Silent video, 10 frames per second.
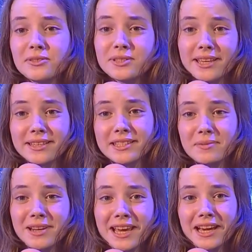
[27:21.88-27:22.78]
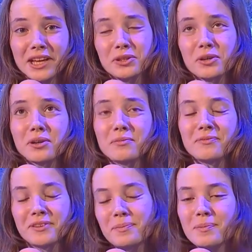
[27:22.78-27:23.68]
людей на Земле,
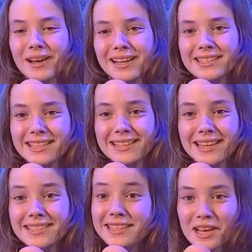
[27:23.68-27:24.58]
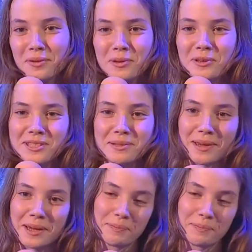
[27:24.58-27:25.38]
которым вы бы могли сказать «я люблю тебя»?